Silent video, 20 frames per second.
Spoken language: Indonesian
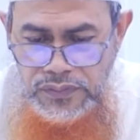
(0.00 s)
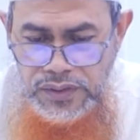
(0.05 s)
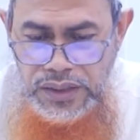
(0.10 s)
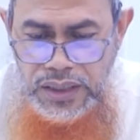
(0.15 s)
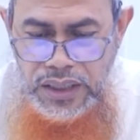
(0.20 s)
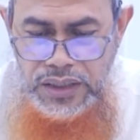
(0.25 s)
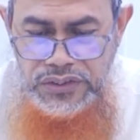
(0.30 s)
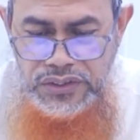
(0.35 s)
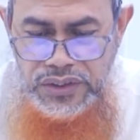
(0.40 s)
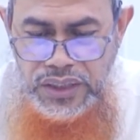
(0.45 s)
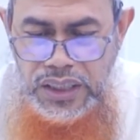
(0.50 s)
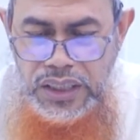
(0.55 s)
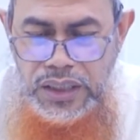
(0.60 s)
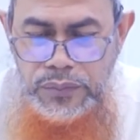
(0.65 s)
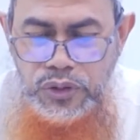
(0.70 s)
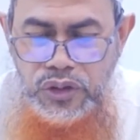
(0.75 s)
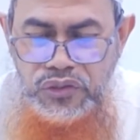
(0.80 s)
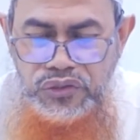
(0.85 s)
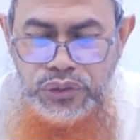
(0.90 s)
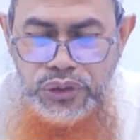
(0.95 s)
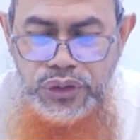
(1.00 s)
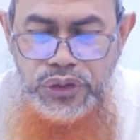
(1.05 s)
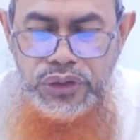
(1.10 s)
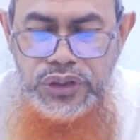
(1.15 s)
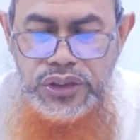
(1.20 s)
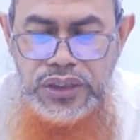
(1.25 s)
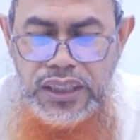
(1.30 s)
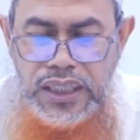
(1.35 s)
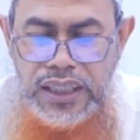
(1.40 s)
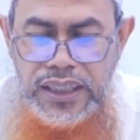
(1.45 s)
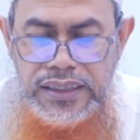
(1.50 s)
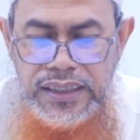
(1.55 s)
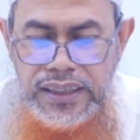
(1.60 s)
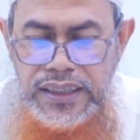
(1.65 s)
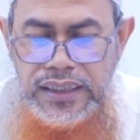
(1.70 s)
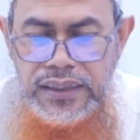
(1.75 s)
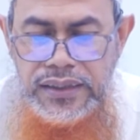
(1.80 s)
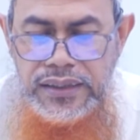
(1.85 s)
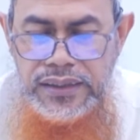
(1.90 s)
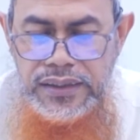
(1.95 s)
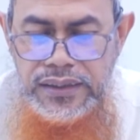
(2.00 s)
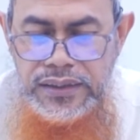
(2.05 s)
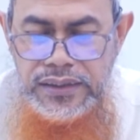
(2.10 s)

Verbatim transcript: Ashabul furud ada